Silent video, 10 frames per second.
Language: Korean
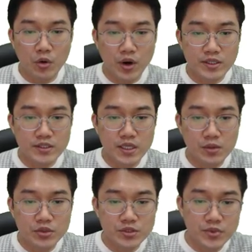한번 확인을
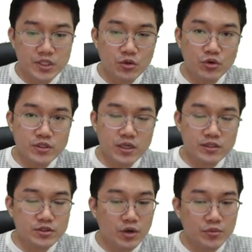해 보시면 이 코드를
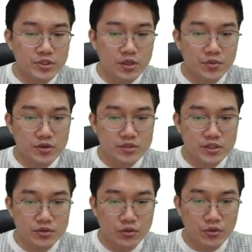가지고 한번 설명을
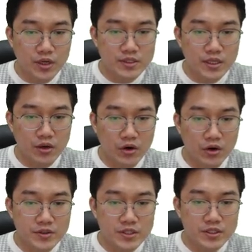드리도록
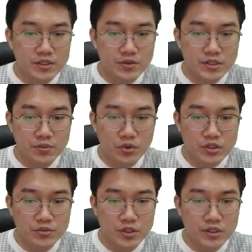할게요 지금 현재
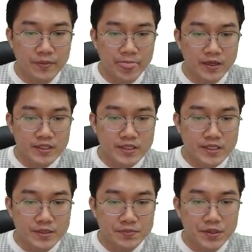보시면은
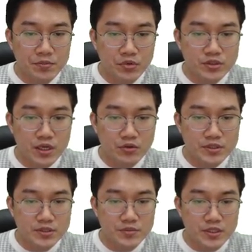이핀
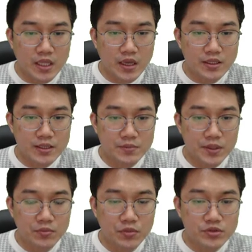모드라고 있습니다 이
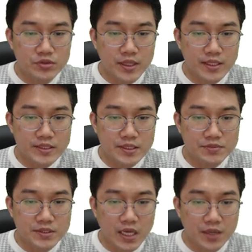핀모드의
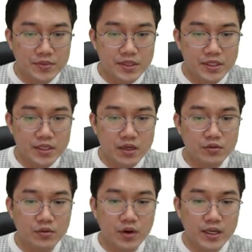
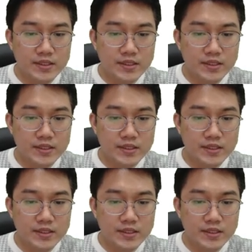13이라고